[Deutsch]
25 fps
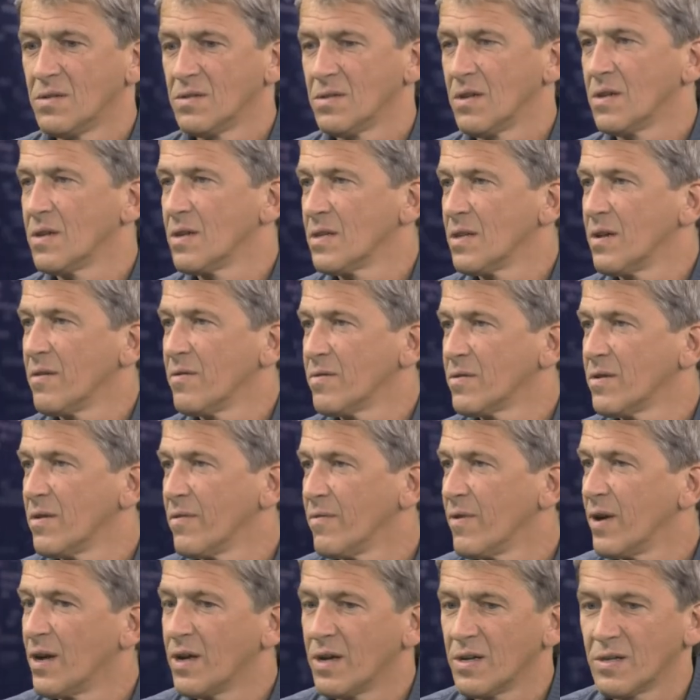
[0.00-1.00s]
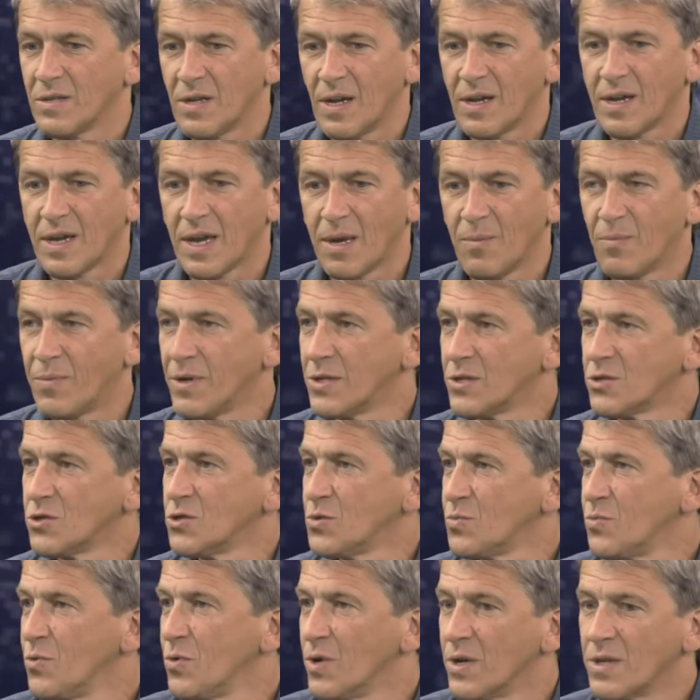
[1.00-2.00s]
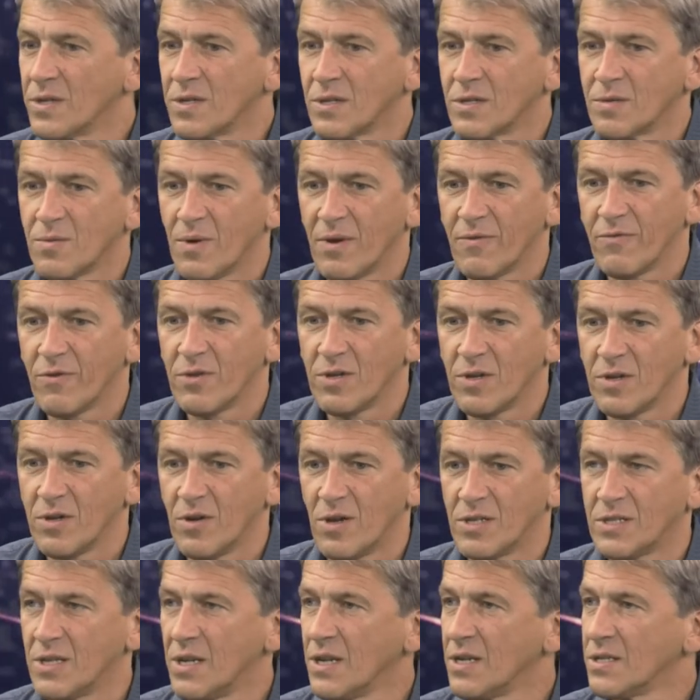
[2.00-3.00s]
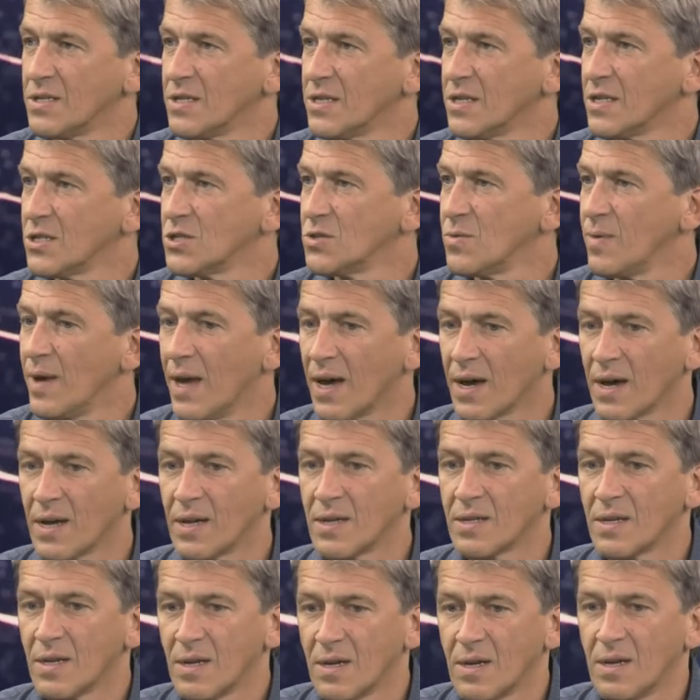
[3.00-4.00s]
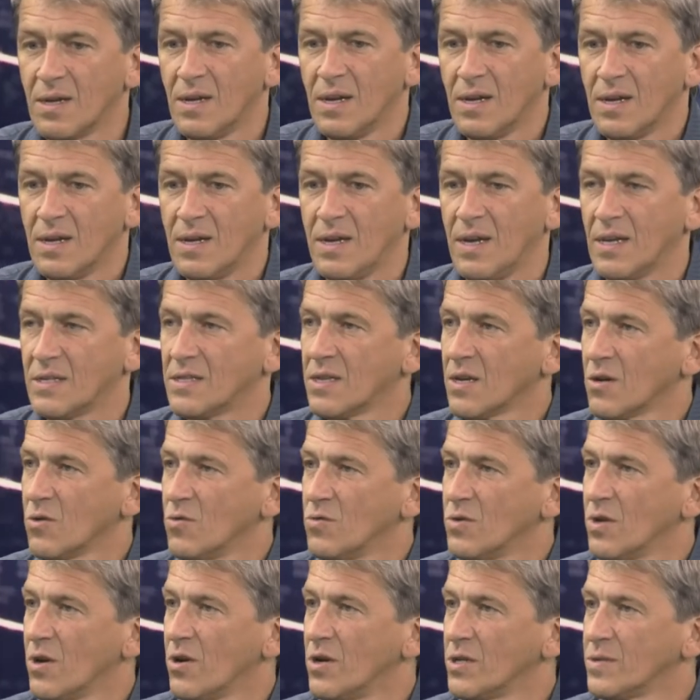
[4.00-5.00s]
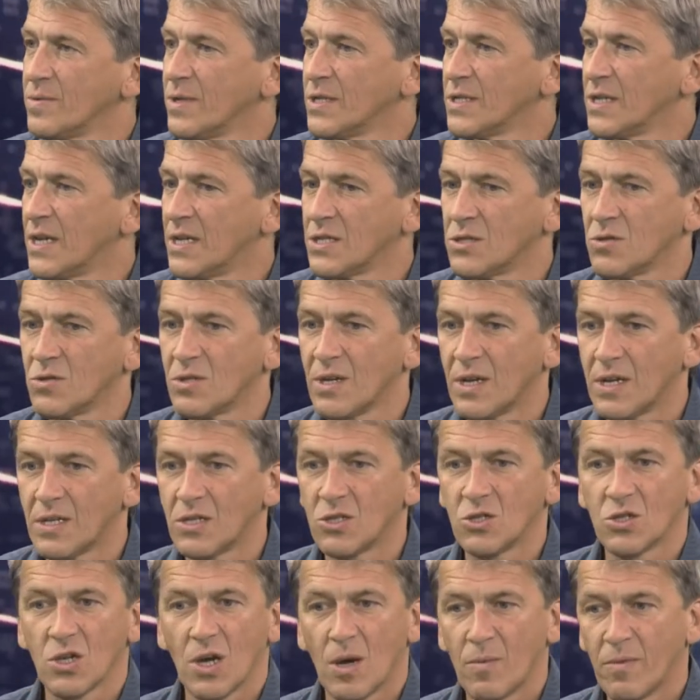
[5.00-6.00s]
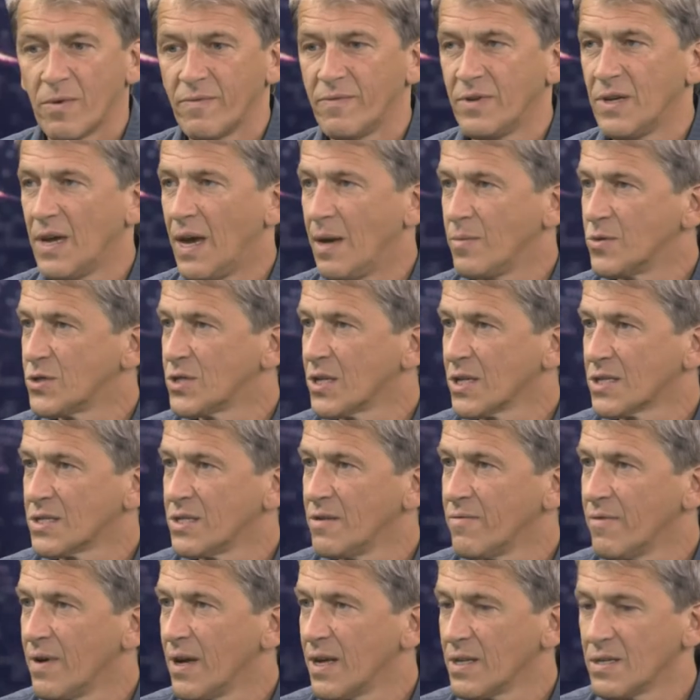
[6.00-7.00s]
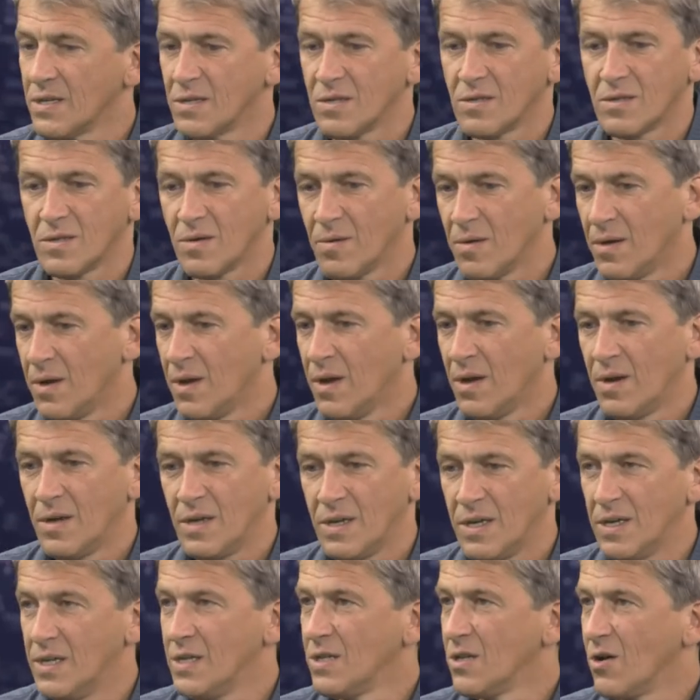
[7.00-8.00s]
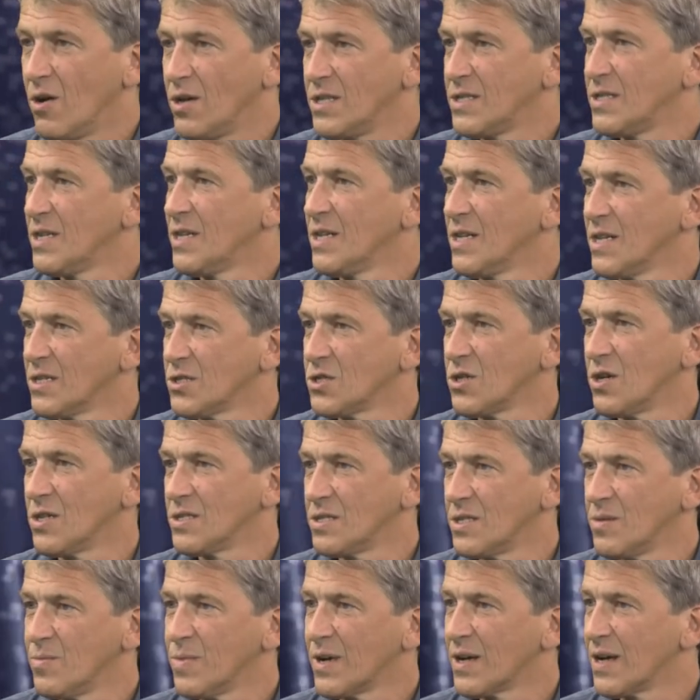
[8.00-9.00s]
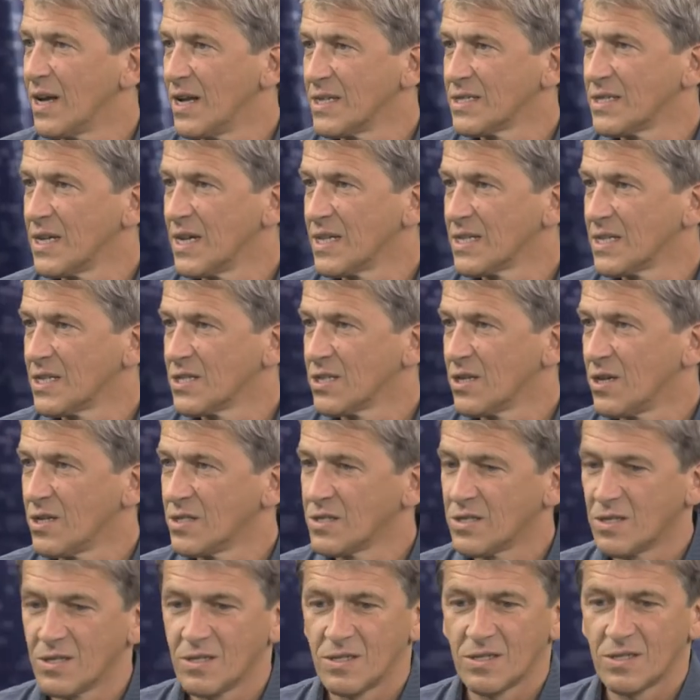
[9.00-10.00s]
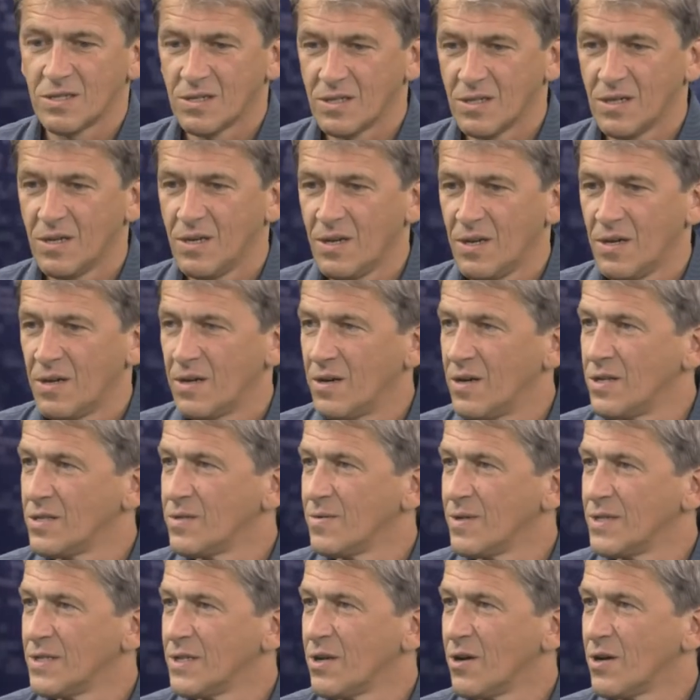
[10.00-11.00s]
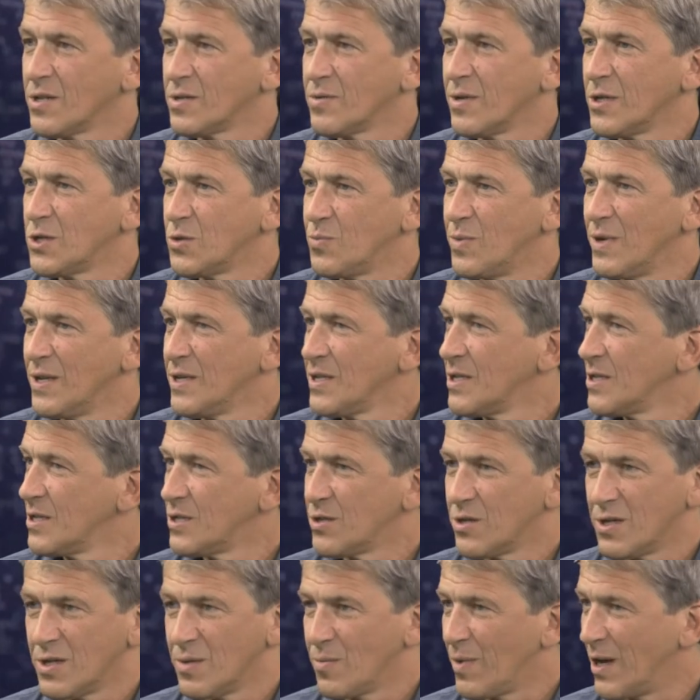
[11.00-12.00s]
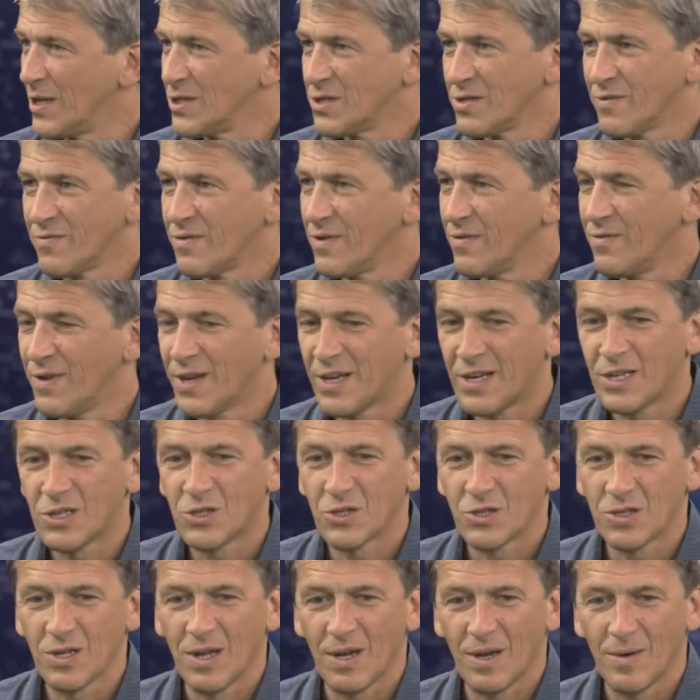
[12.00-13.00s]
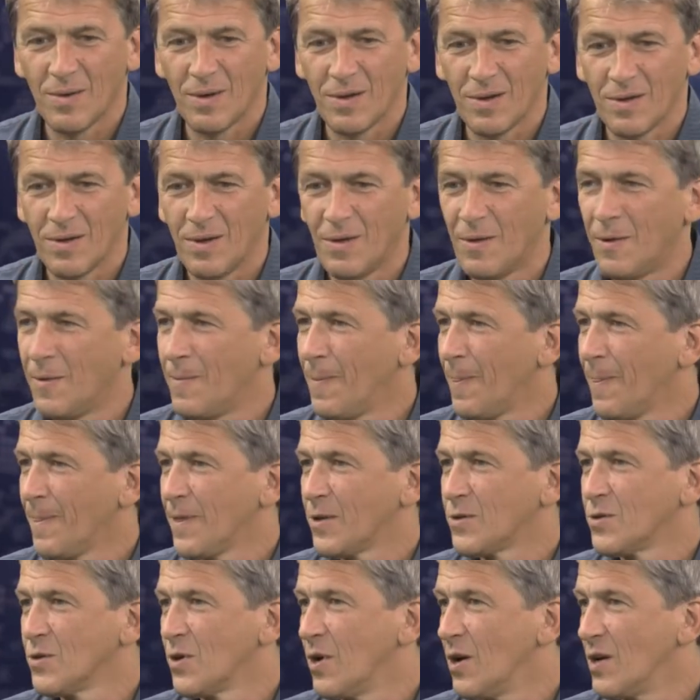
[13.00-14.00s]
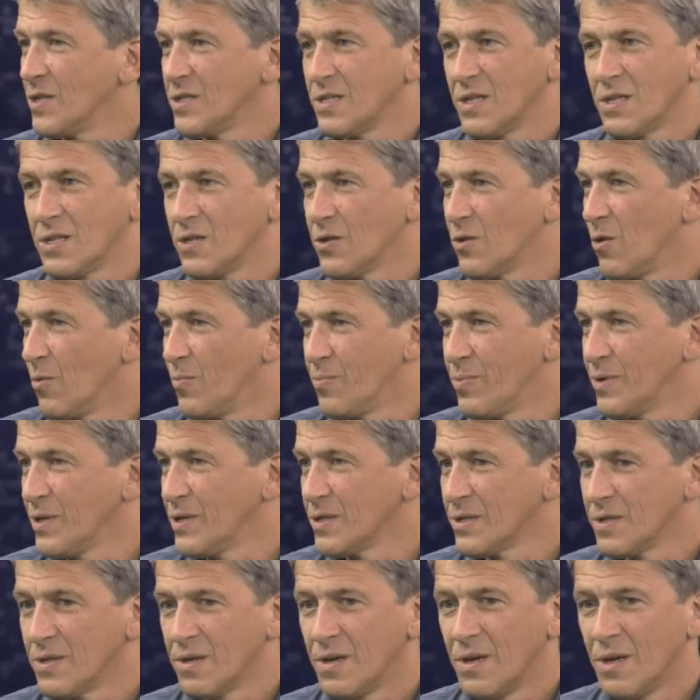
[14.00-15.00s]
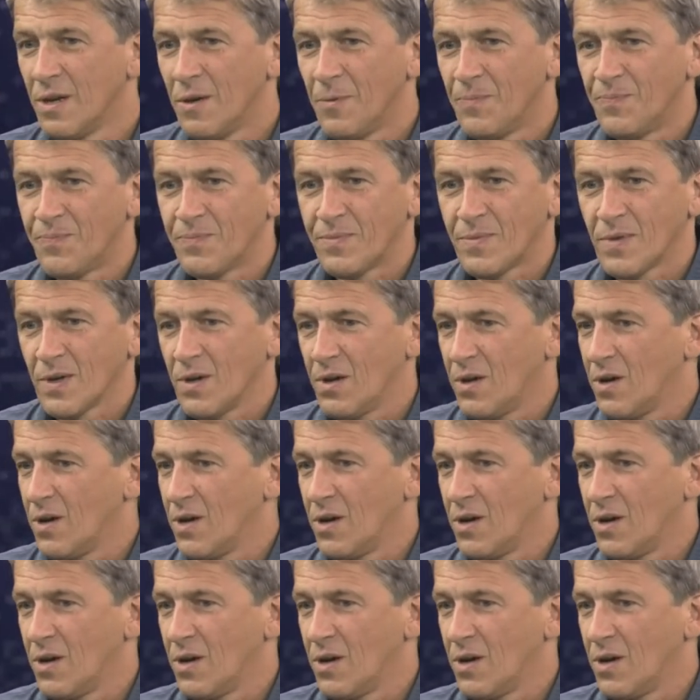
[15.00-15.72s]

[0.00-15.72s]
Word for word: sage, da, da war Kribbeln zu spüren. Das war für die Neusiedler sicher schwerer, da erste Runde auswärts anzutreten. Schauen wir, wie heimstark sie werden. In Neusiedl schaut es immer ganz anders aus, als, als wenn sie auswärts spielen. Es ist so eine Mannschaft, die wirklich äh, zu Hause top ist. Äh,